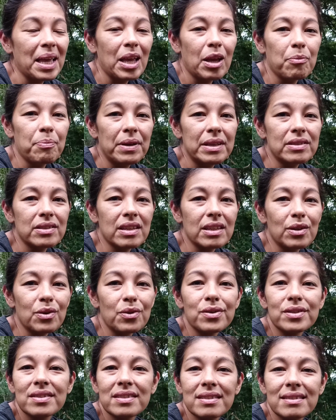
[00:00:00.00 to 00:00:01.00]
Eu penso que
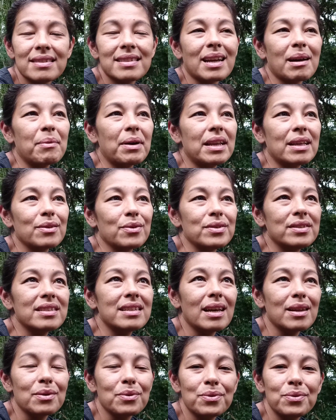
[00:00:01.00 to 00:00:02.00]
nós, trabalhadores
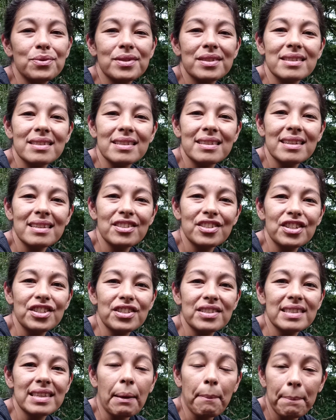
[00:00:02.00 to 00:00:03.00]
da luz, né, a gente
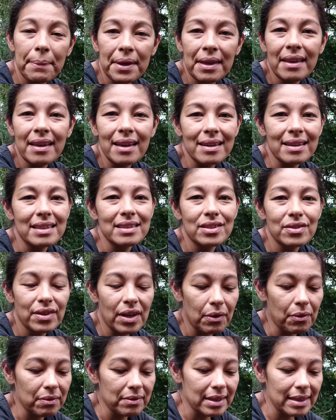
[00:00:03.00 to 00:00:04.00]
sabia que isso ia
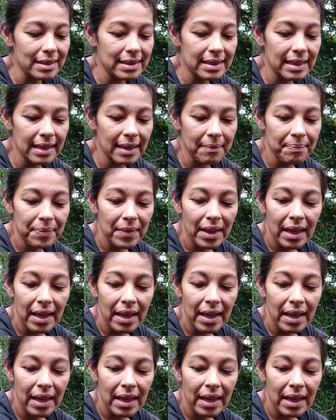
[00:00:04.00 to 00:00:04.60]
acontecer